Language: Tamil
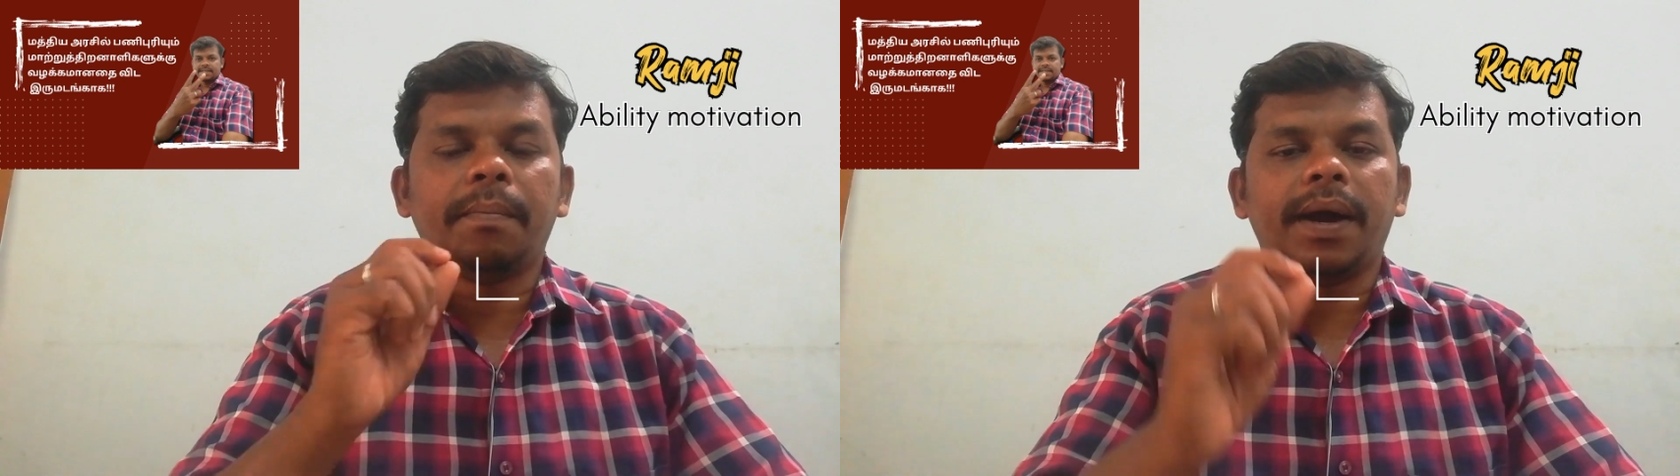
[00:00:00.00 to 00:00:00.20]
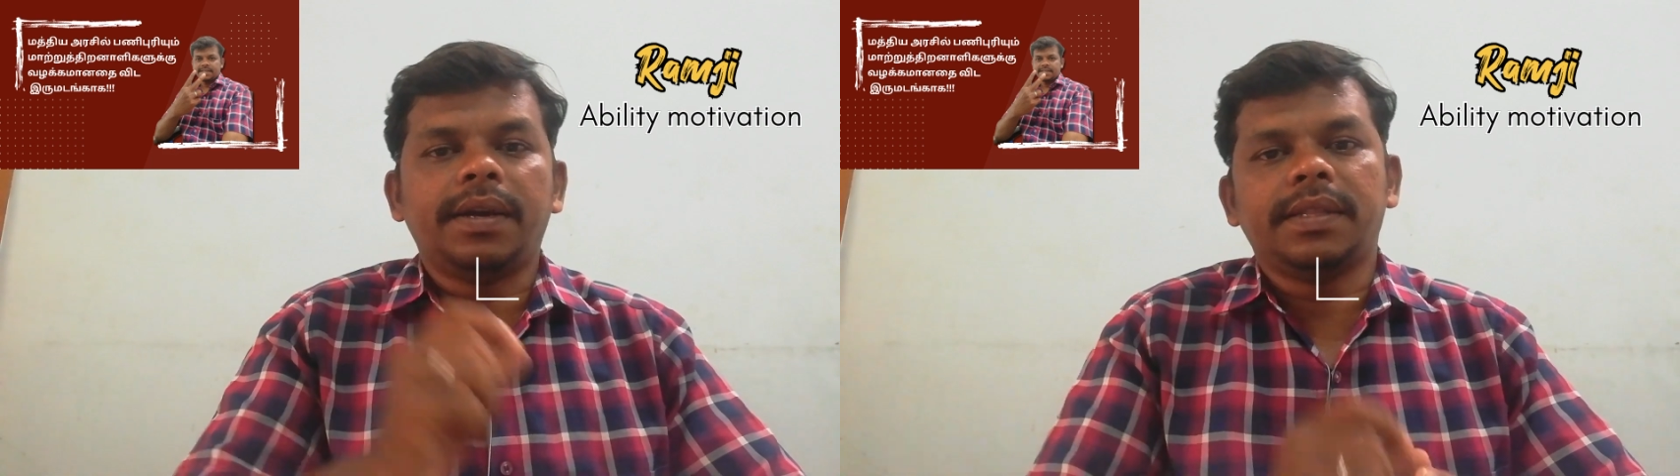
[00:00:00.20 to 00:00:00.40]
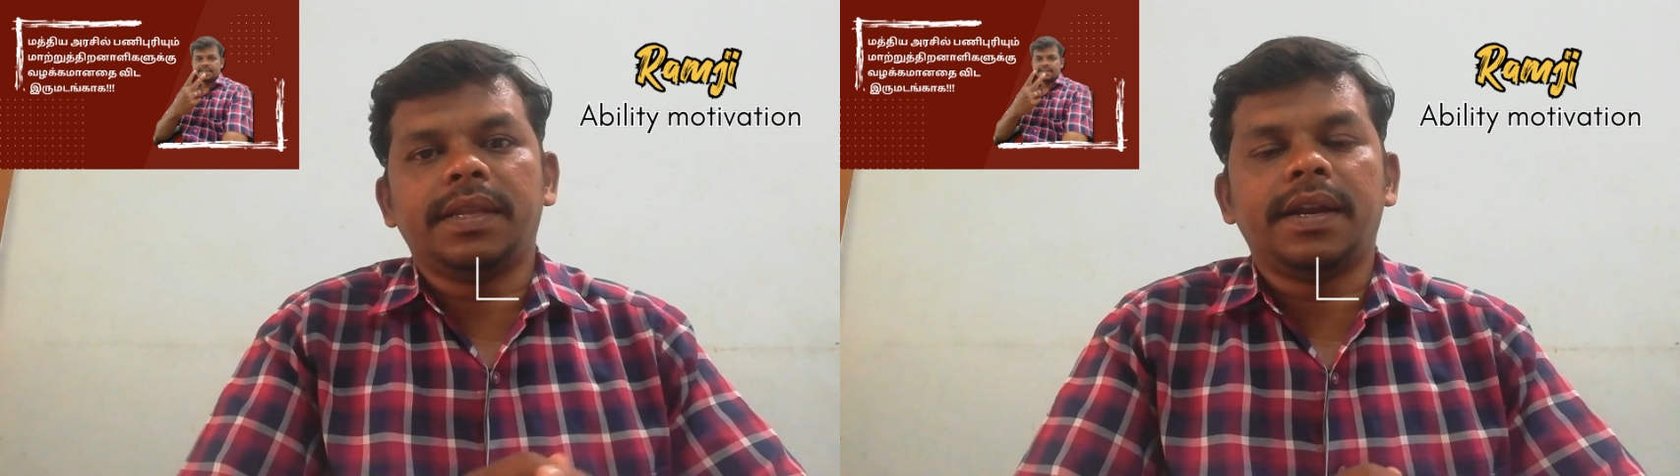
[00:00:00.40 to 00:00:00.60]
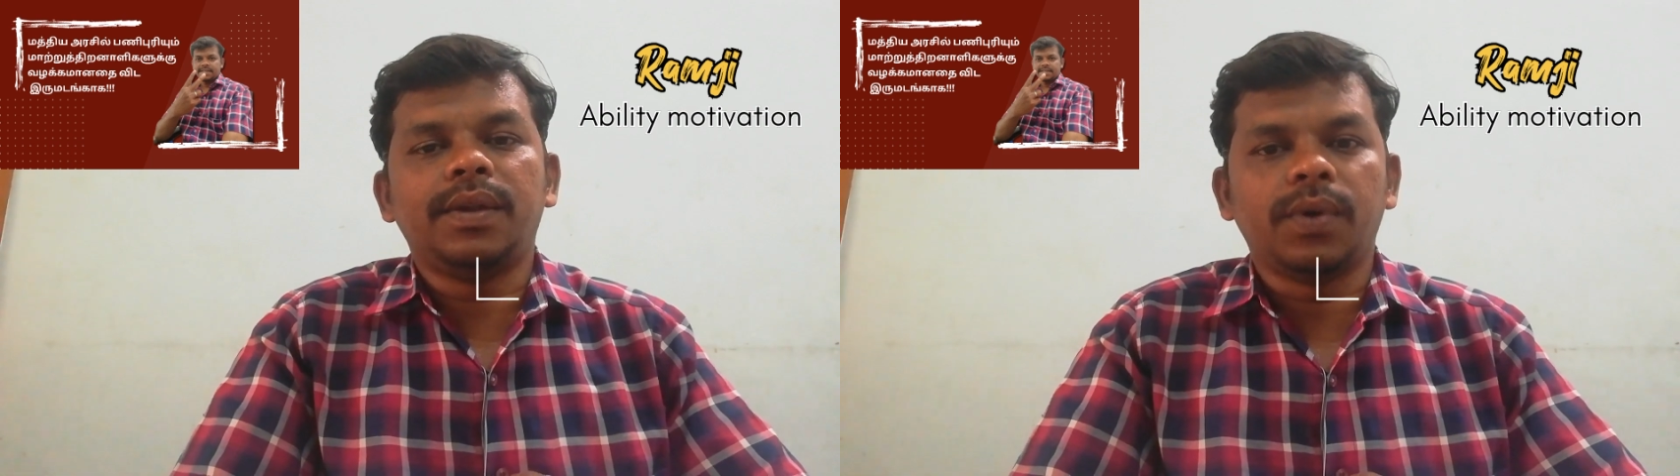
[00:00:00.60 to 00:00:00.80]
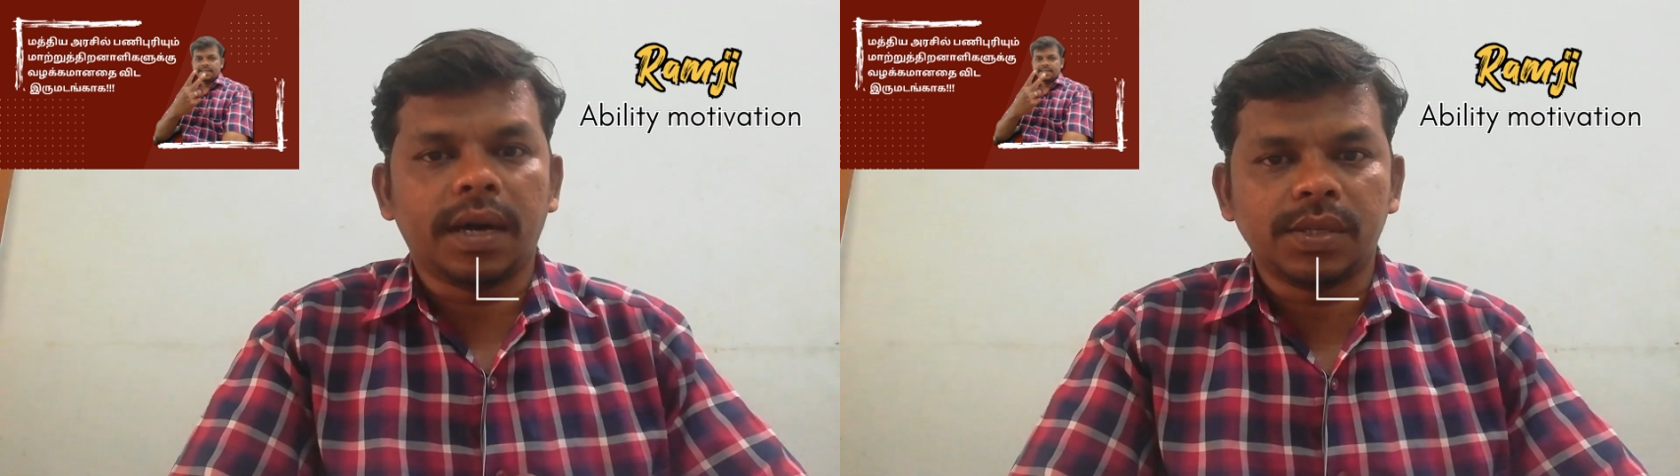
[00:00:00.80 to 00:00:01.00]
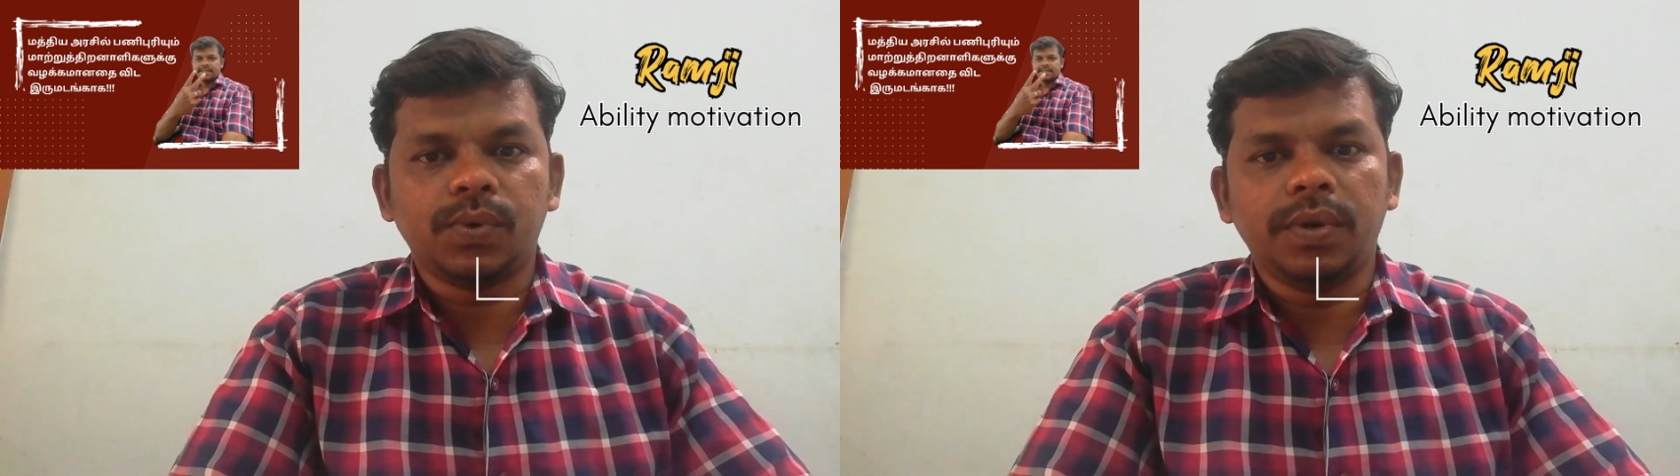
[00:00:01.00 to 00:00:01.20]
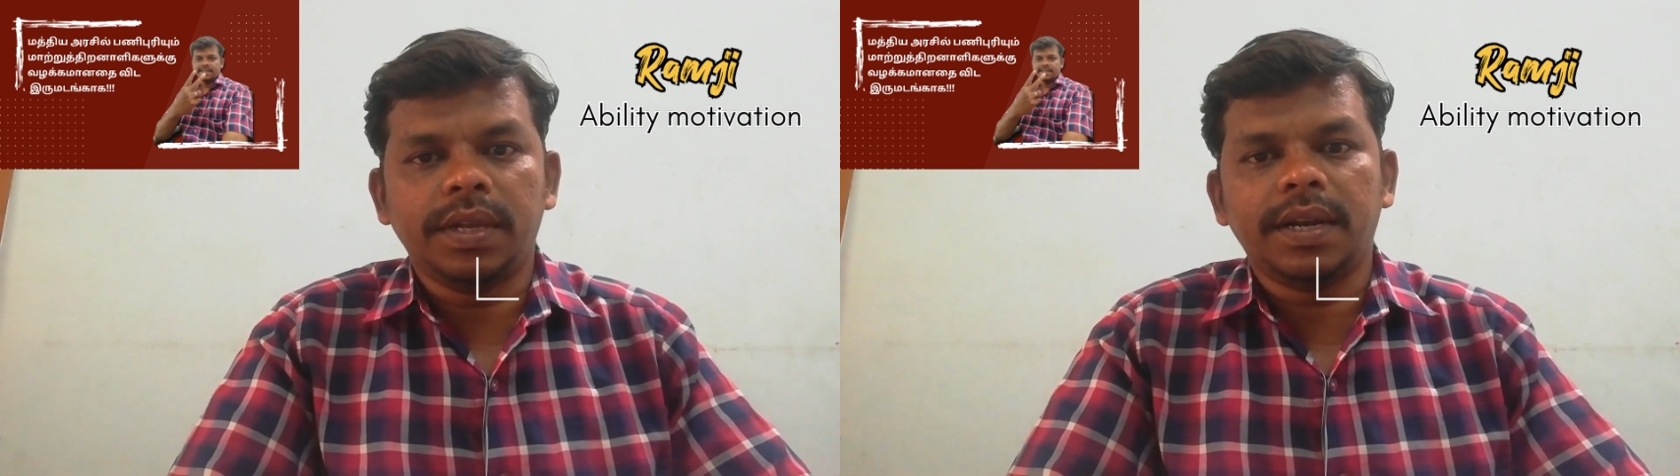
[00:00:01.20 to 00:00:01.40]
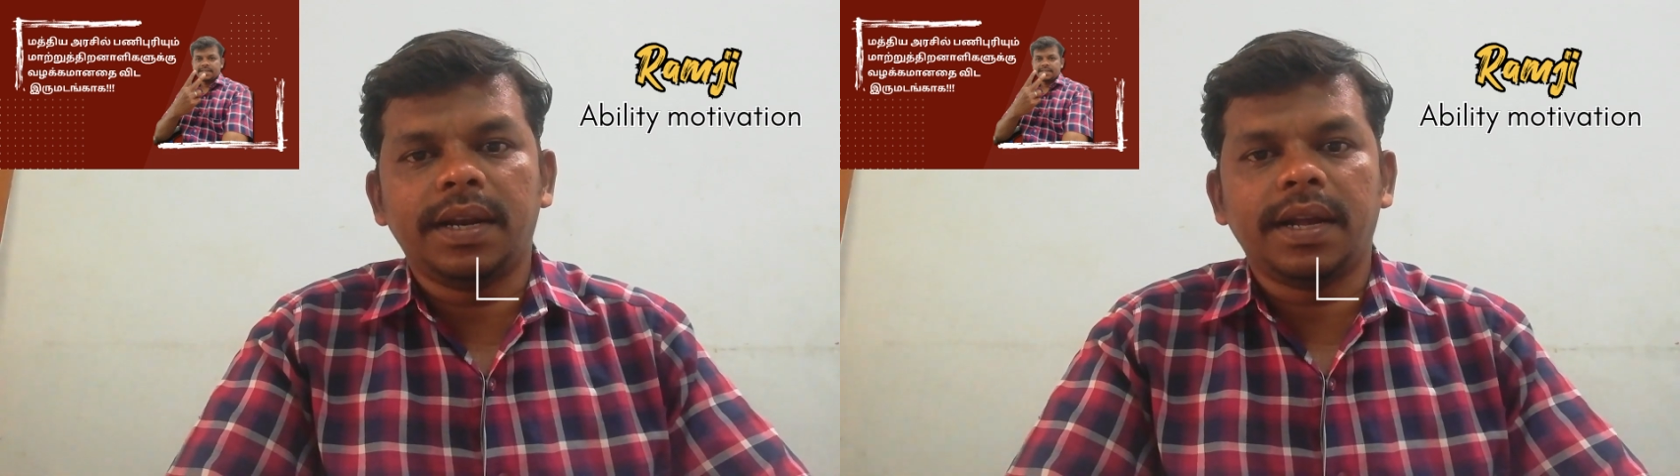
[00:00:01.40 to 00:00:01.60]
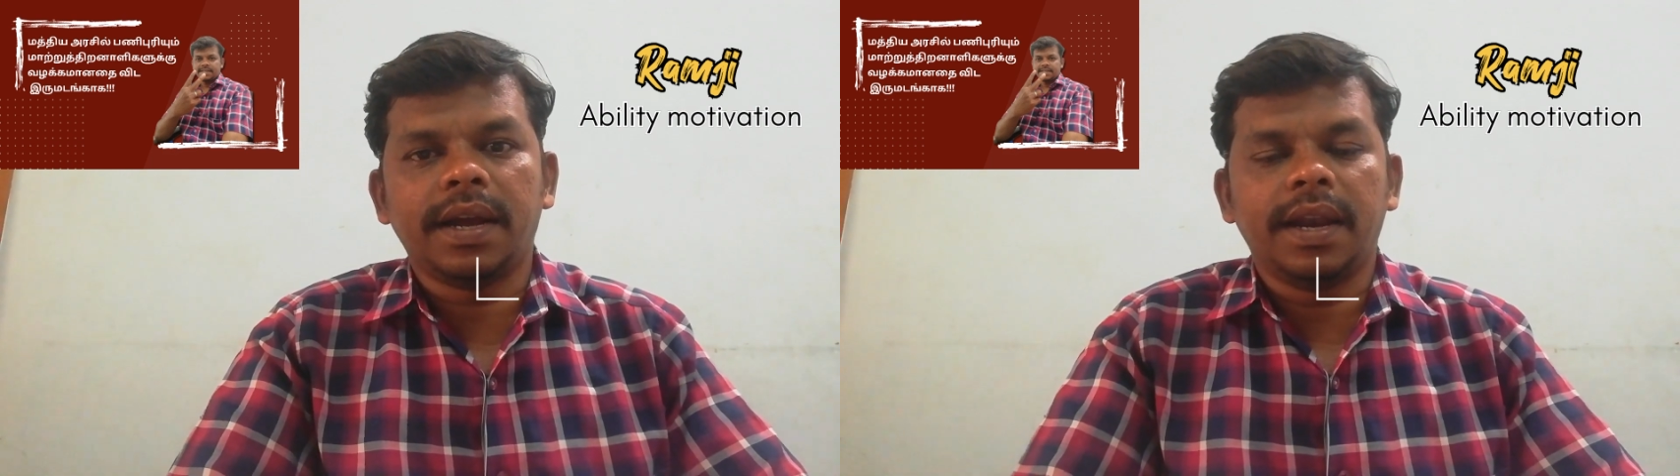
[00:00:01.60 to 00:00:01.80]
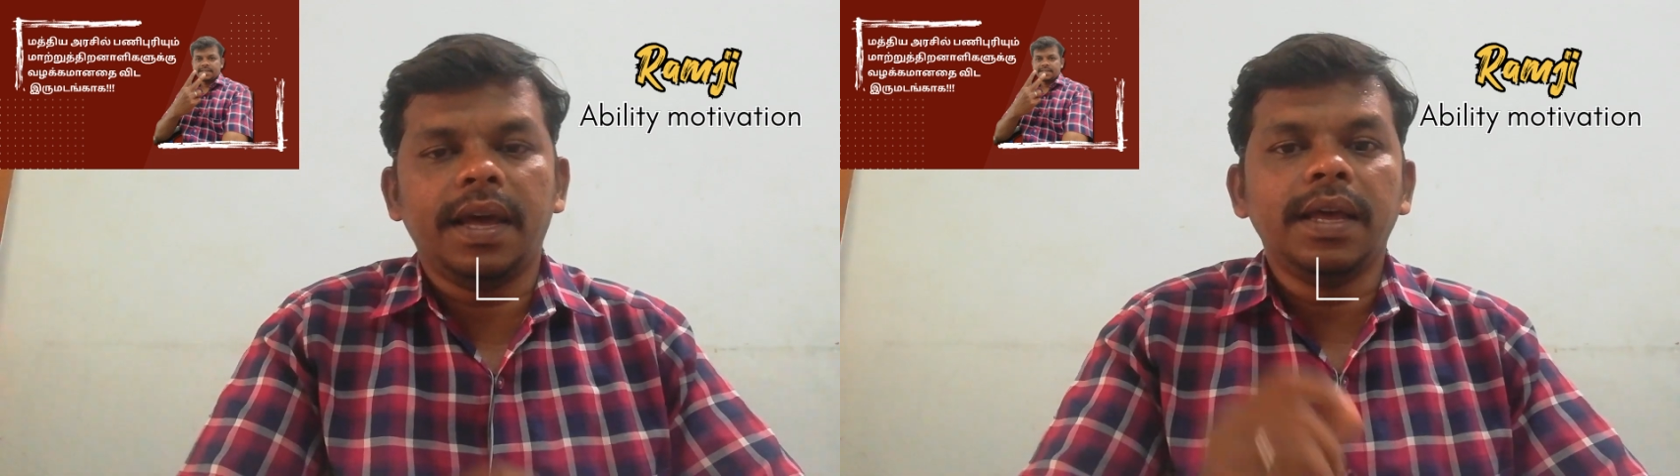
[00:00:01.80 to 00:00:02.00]
மாற்றுத்திறனாளி அரசு ஊழியர்கள்
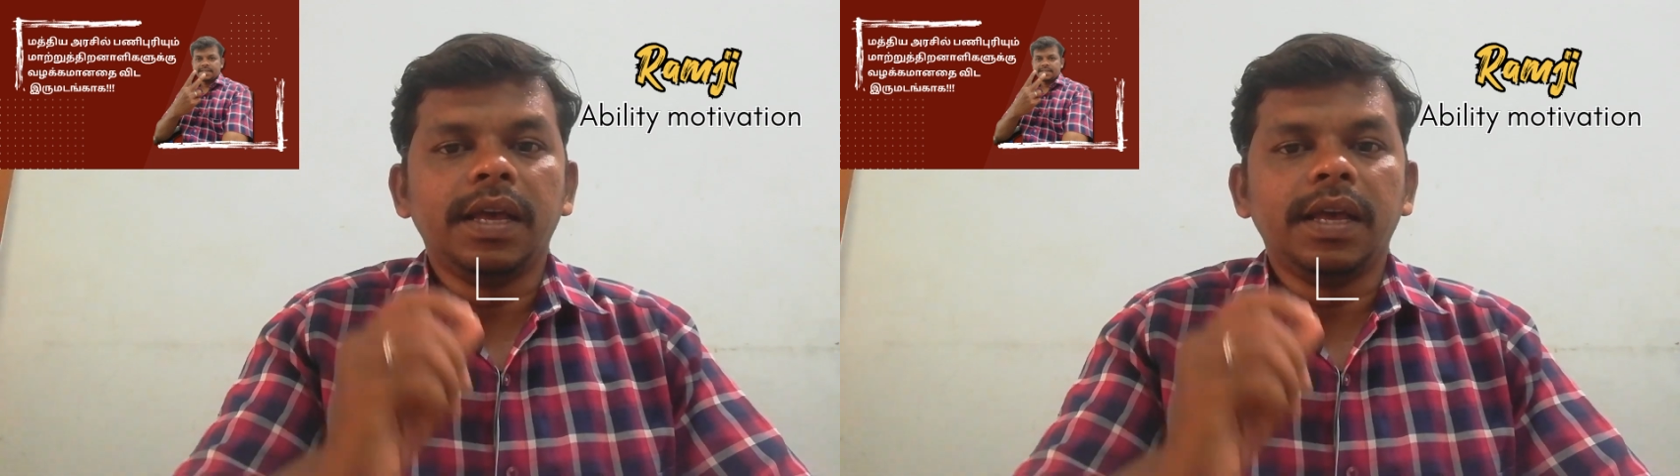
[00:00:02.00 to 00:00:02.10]
இருக்காங்கள